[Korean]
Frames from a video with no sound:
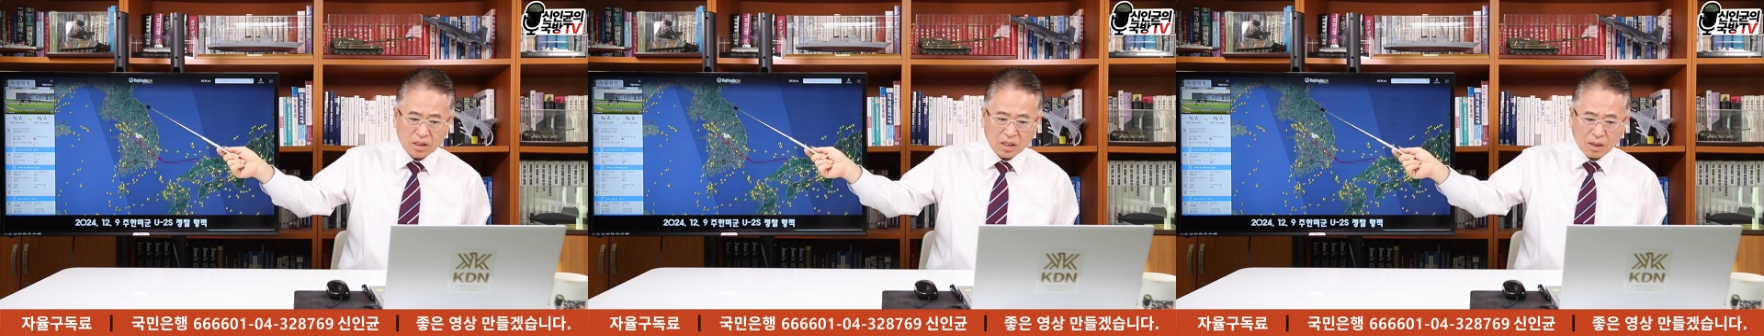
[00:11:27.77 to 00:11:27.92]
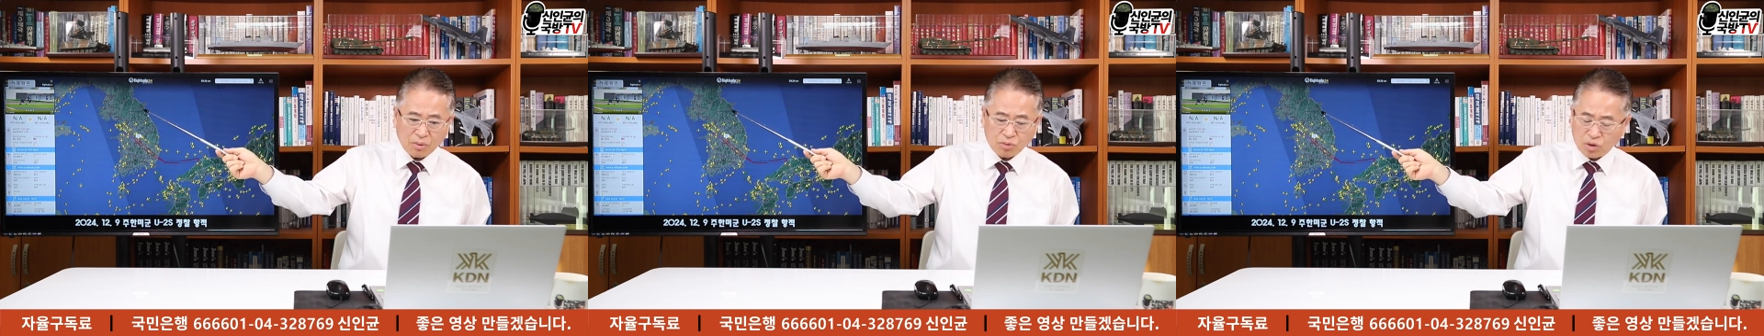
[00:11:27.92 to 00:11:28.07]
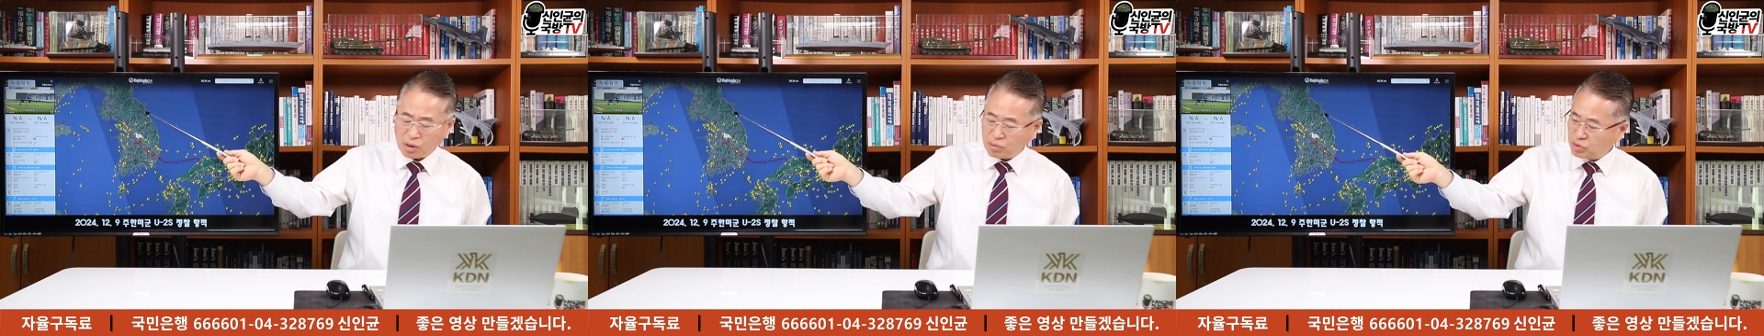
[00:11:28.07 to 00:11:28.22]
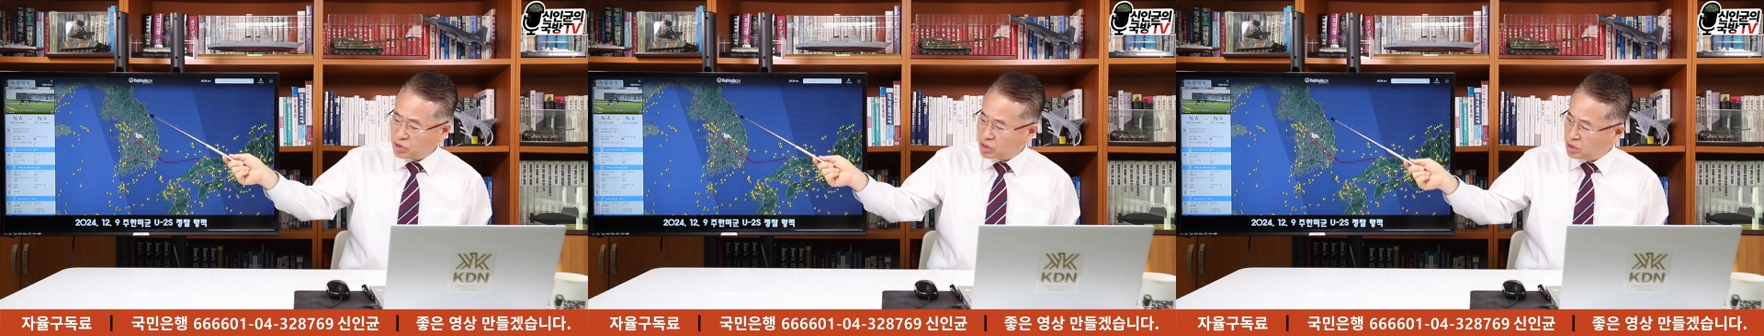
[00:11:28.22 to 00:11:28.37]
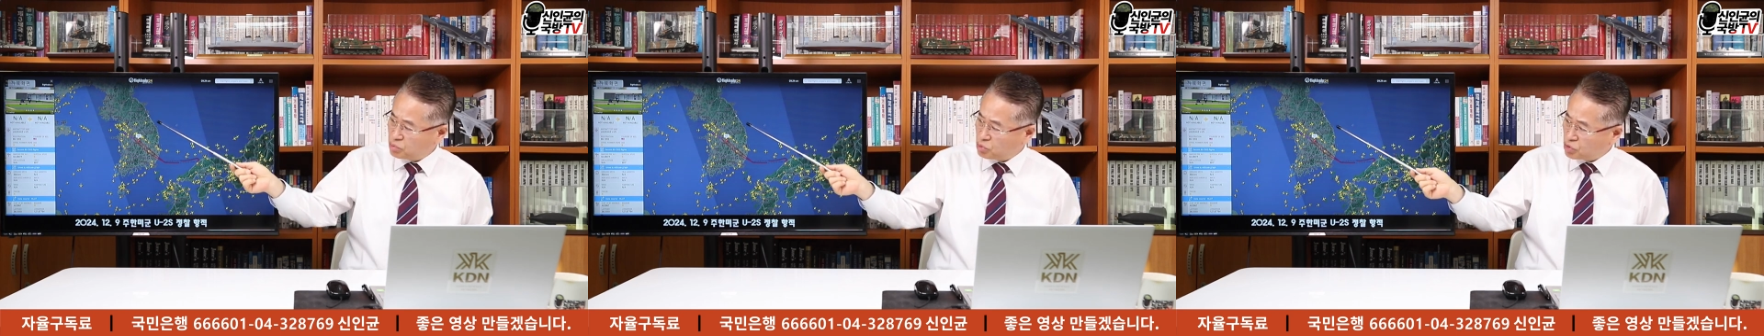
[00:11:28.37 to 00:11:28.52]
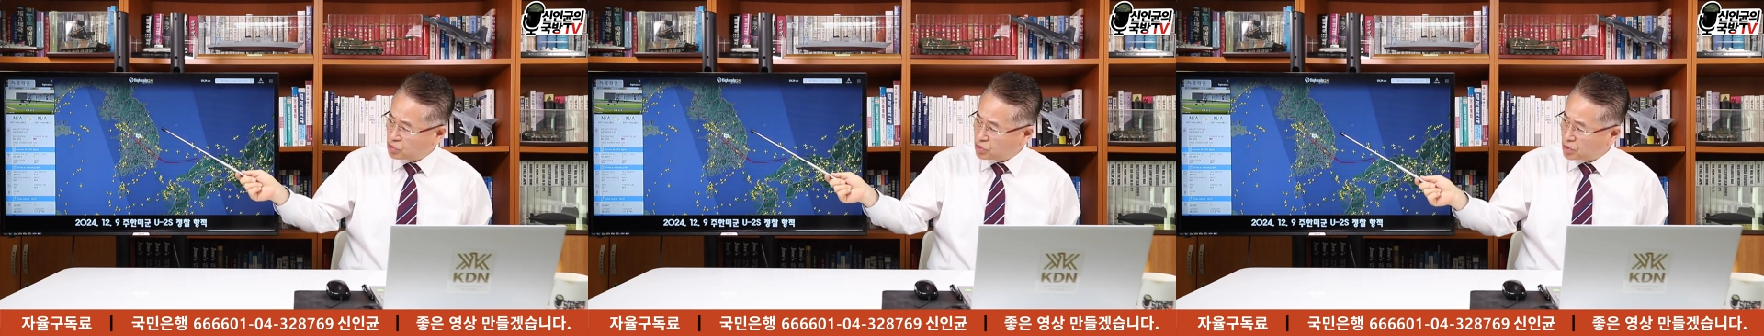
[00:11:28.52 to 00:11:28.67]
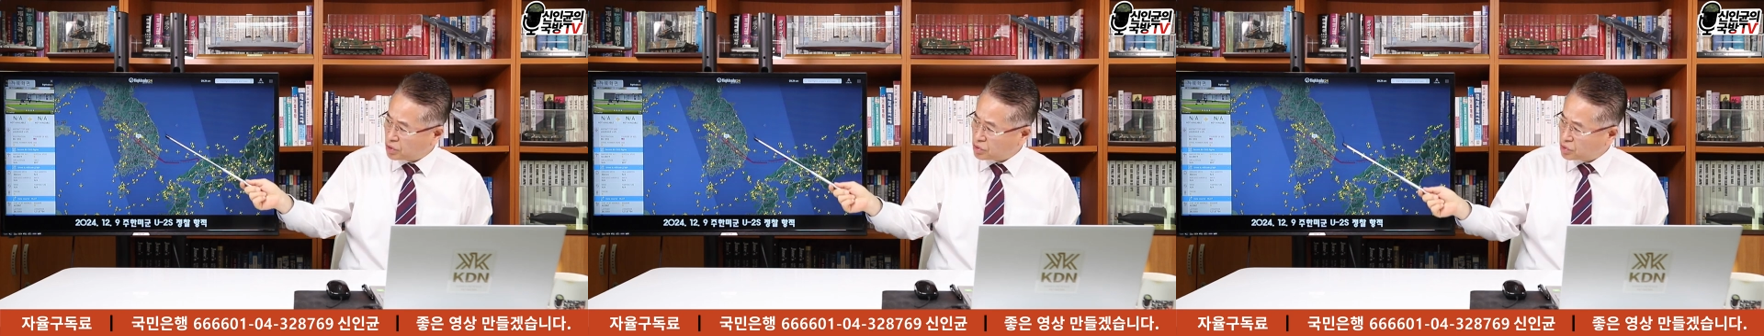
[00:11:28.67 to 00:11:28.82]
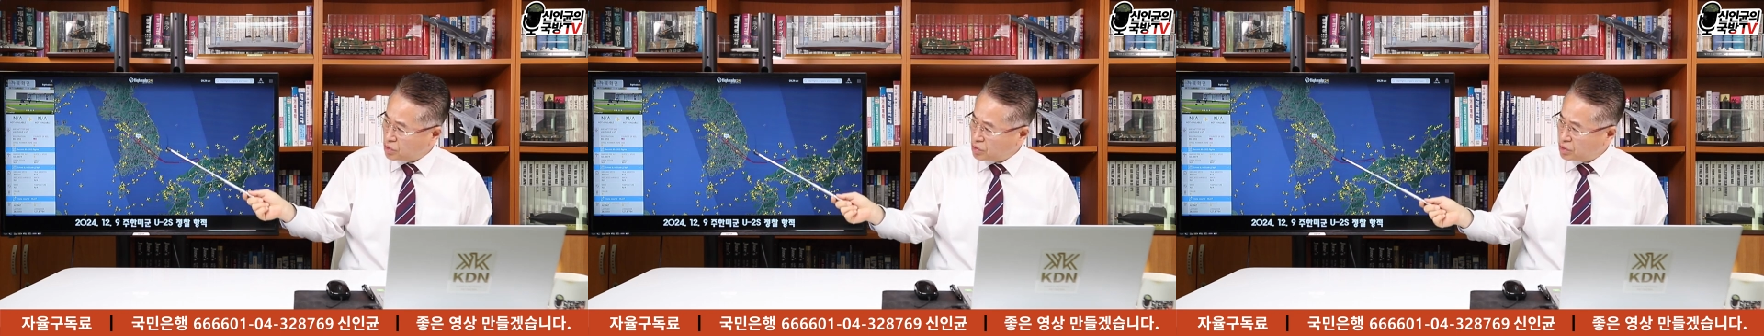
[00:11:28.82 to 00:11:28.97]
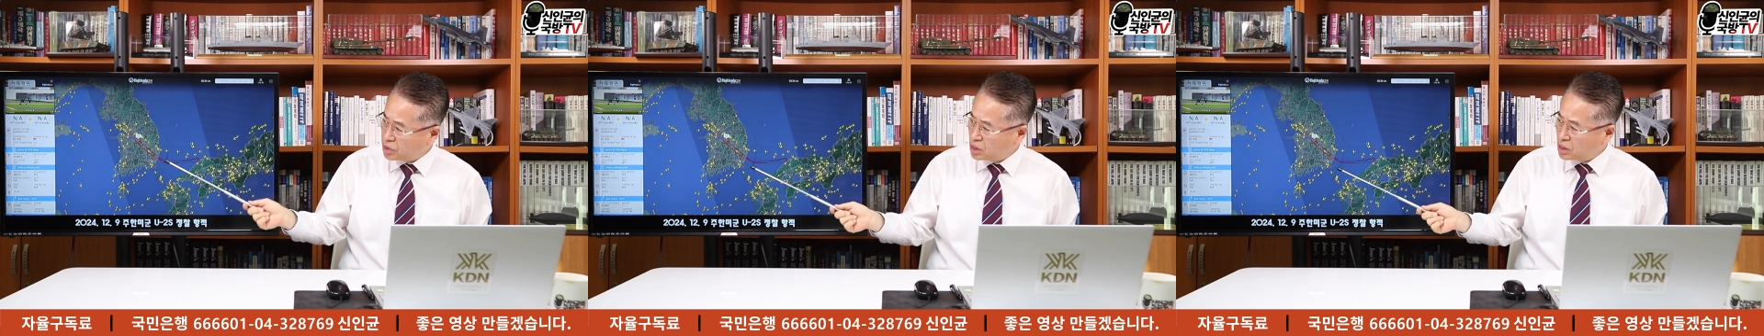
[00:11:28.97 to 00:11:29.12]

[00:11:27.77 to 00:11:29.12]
잠수함을 침투시켜서